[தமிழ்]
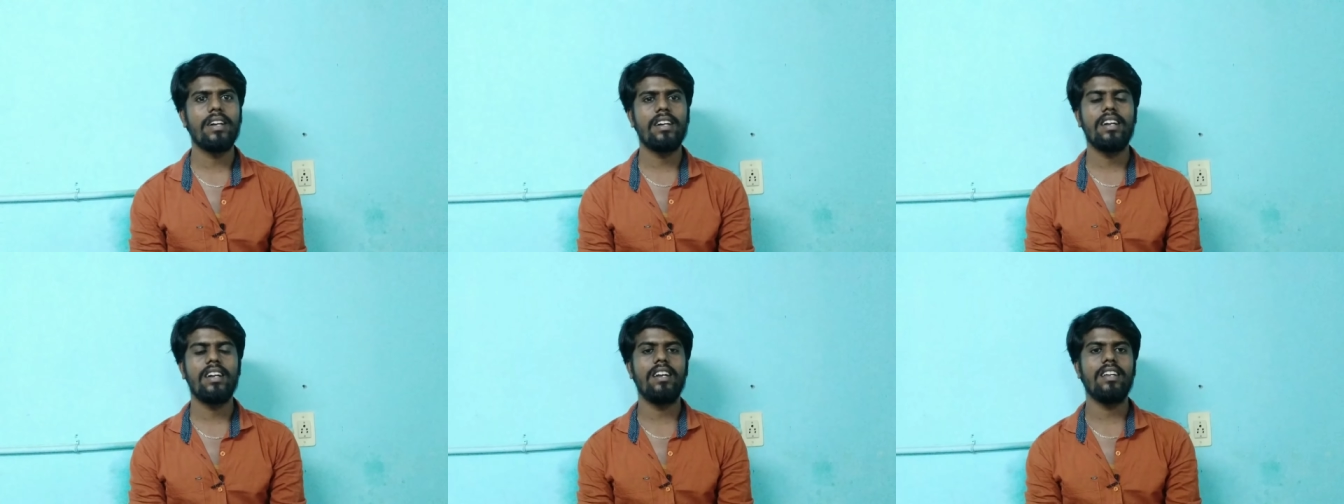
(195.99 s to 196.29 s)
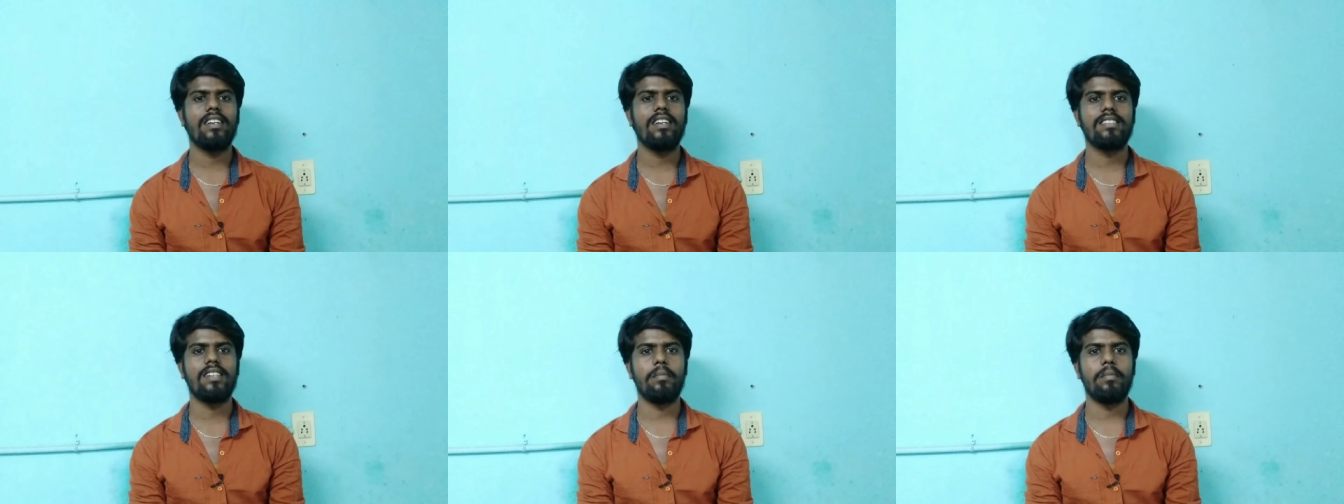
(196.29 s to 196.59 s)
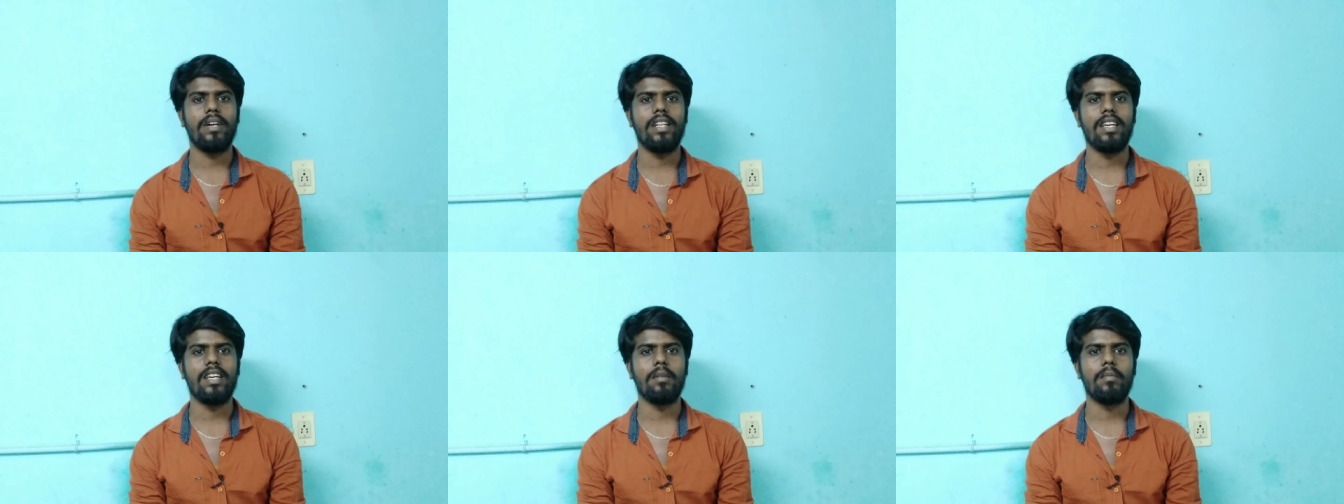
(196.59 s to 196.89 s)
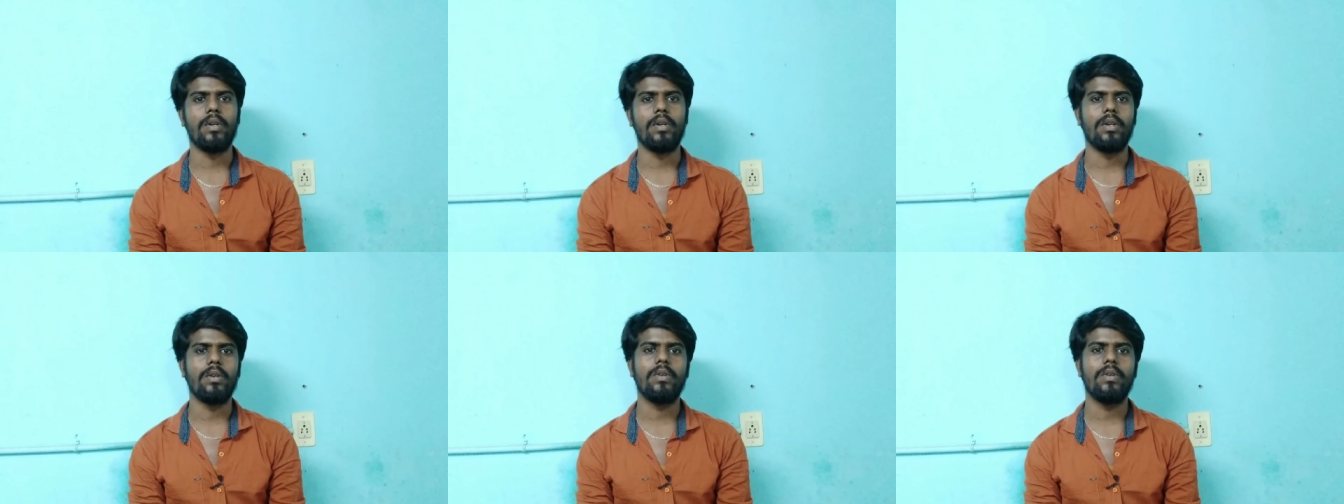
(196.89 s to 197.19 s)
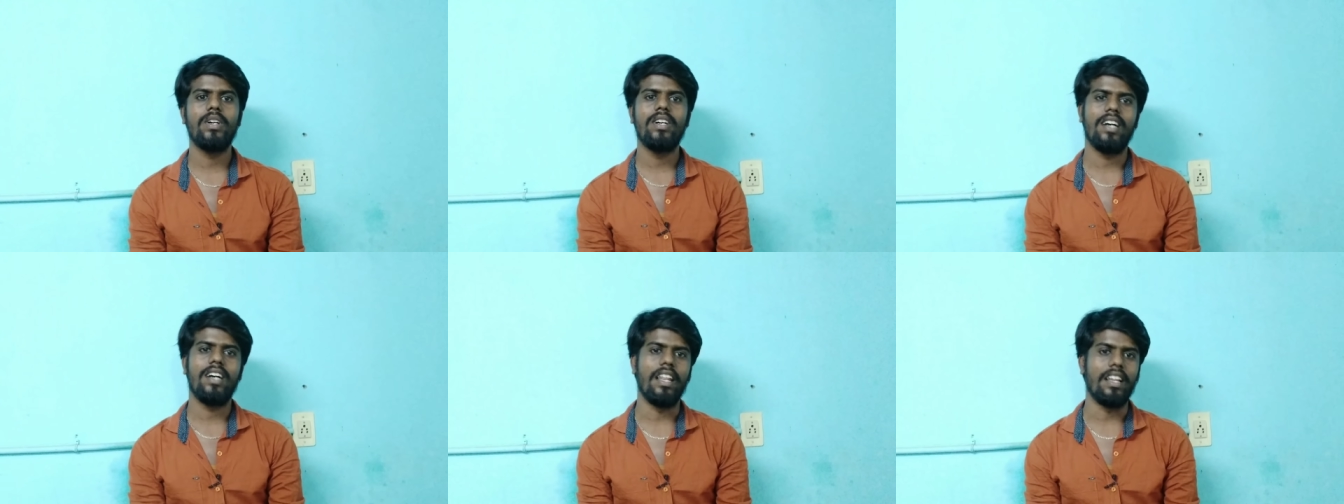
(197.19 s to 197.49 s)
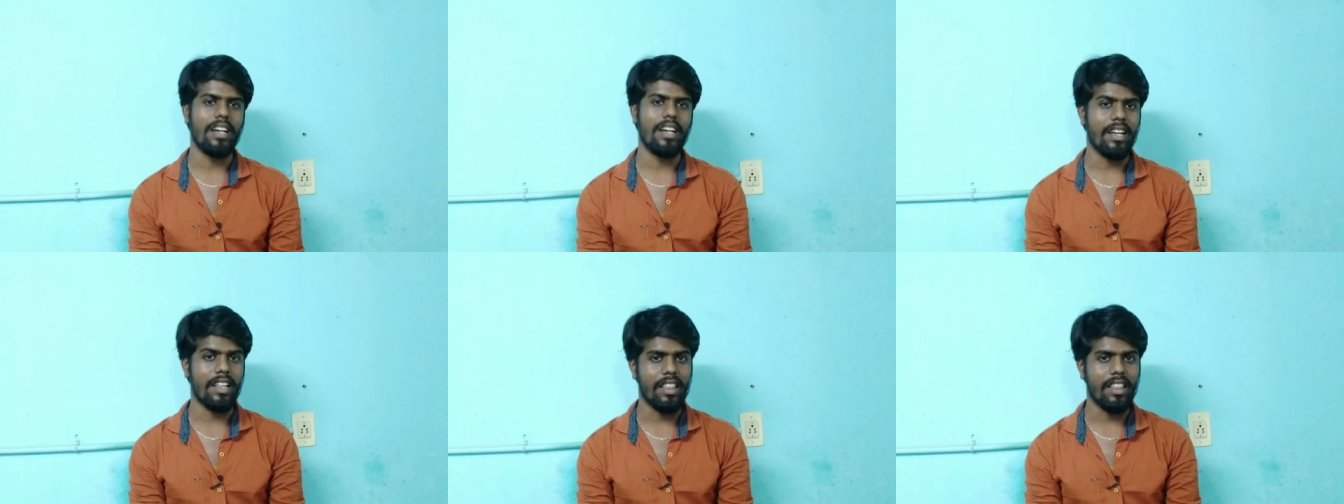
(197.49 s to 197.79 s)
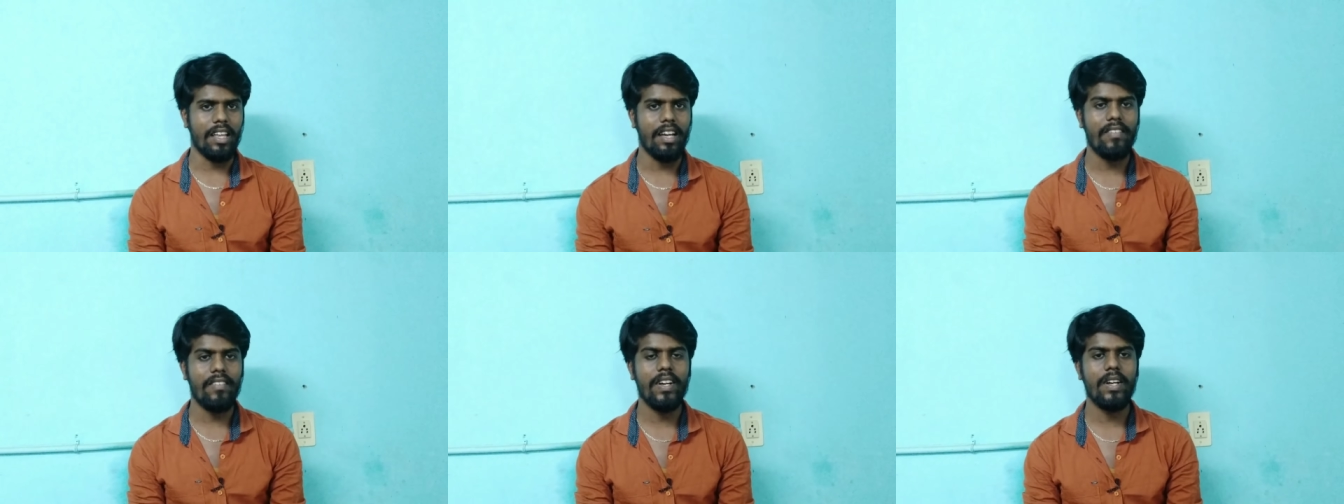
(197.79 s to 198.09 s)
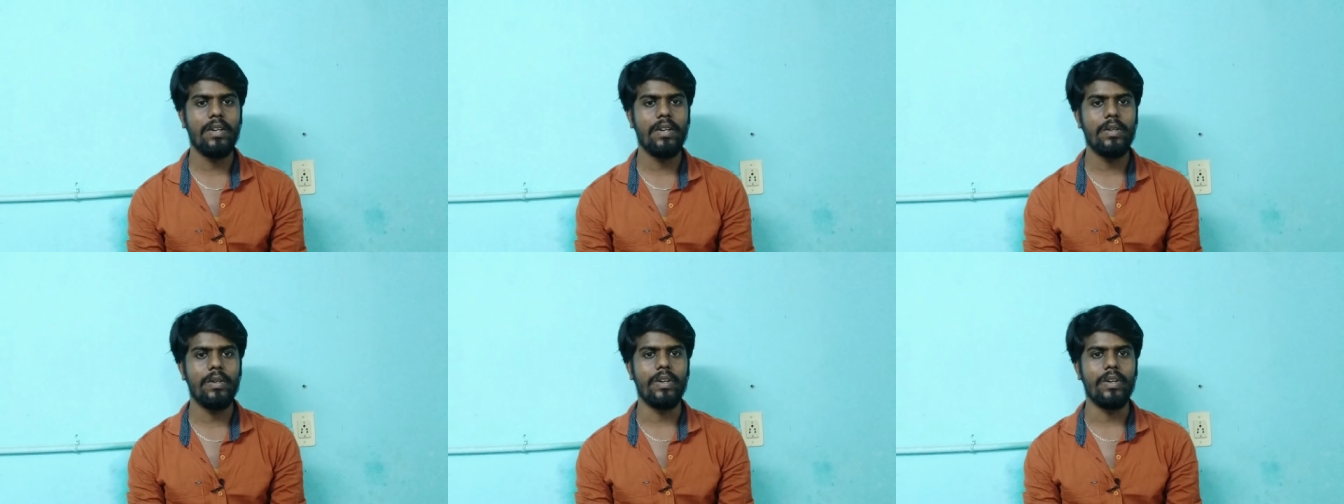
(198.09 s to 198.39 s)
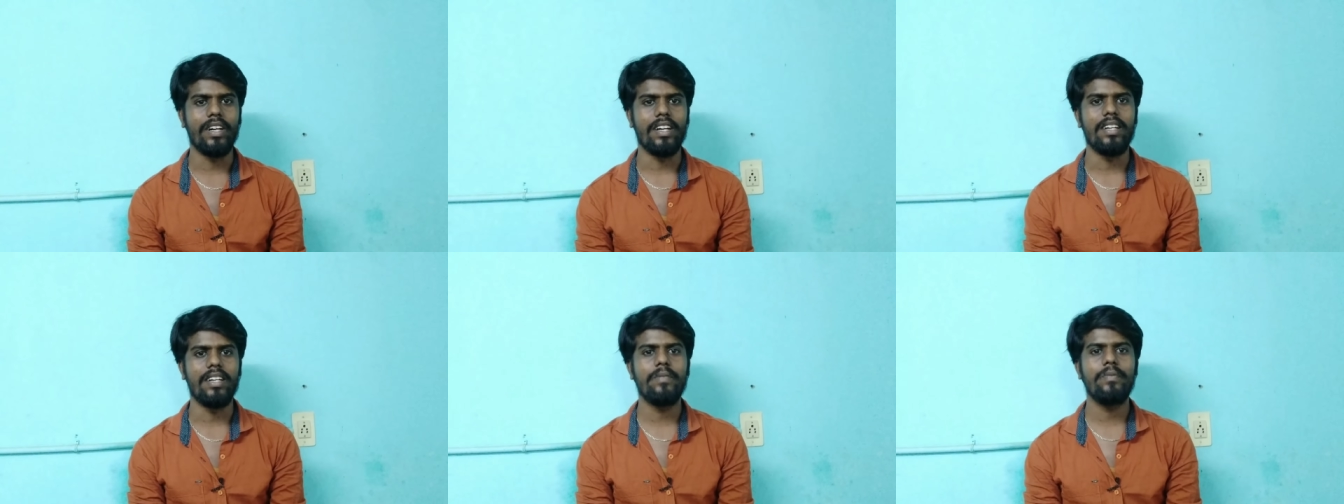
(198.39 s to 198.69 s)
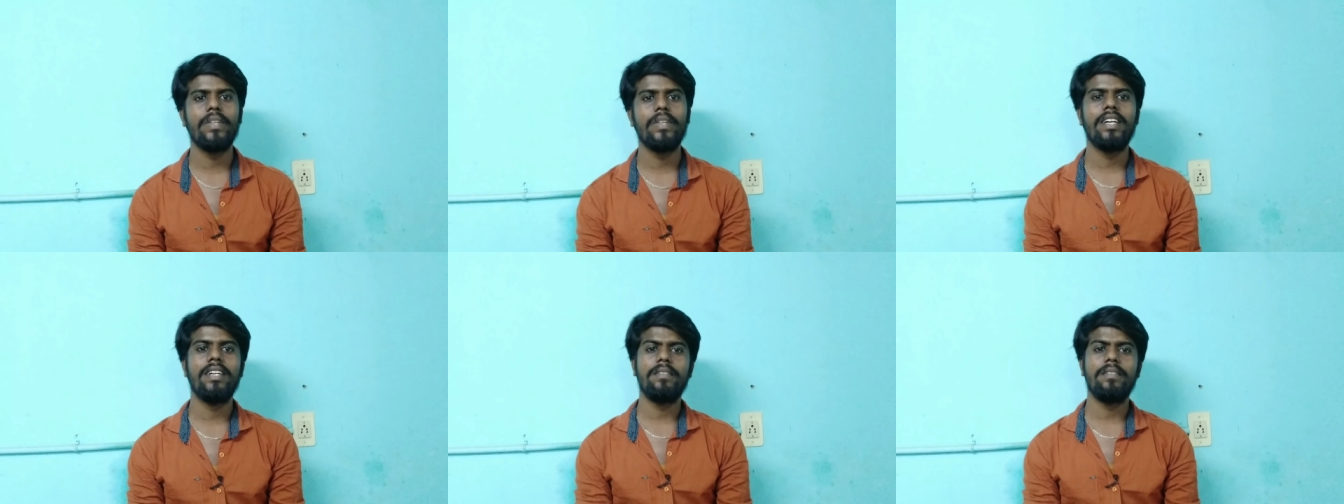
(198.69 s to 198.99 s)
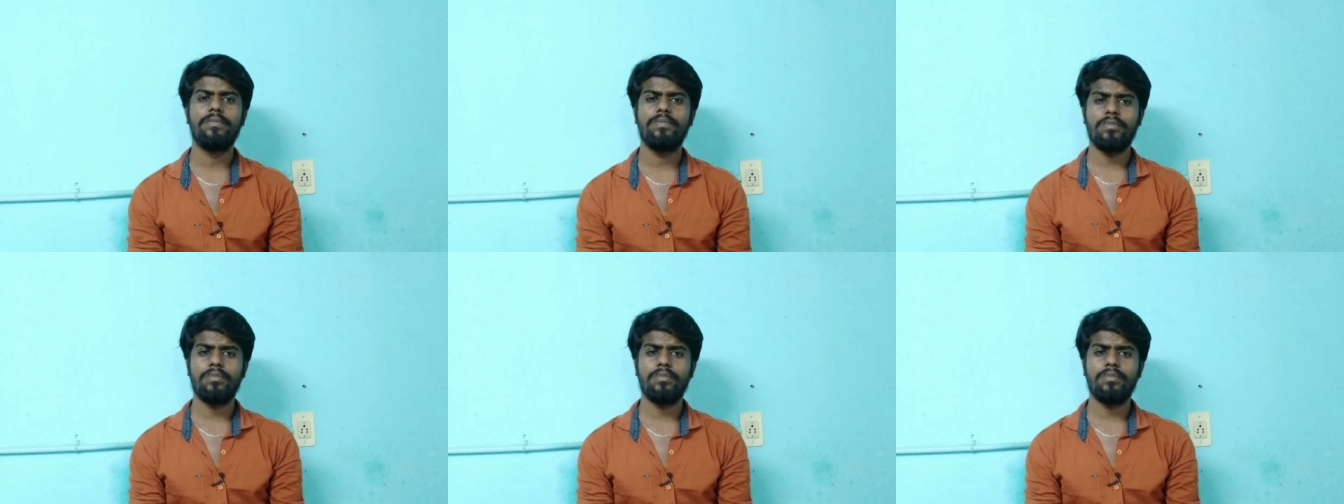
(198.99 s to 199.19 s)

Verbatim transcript: பேர்னாலும் இங்கே சம்பாதிக்க முடியும் அதுக்கான தேவைகளும் இருக்குது